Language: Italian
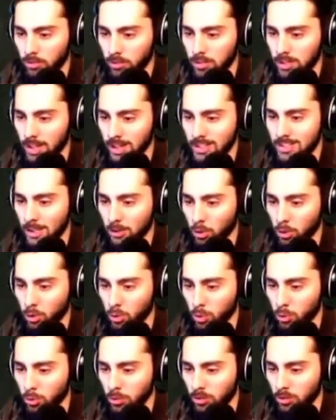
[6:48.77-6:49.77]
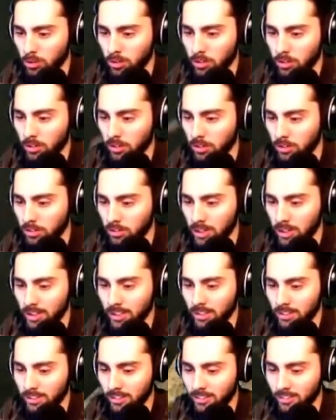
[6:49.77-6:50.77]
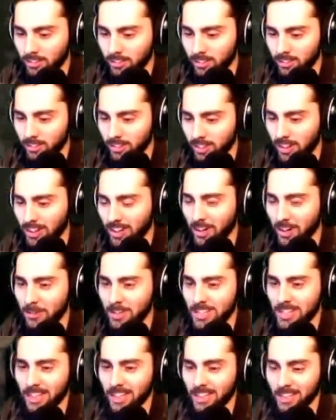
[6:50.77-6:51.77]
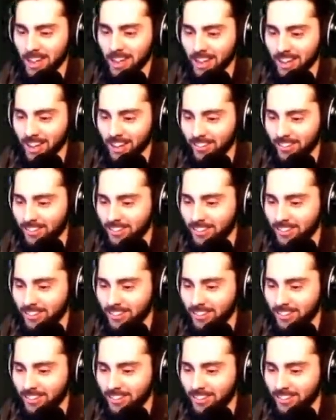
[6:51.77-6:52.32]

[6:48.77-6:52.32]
Sei stato tu. Ehi! Guarda come saltellano.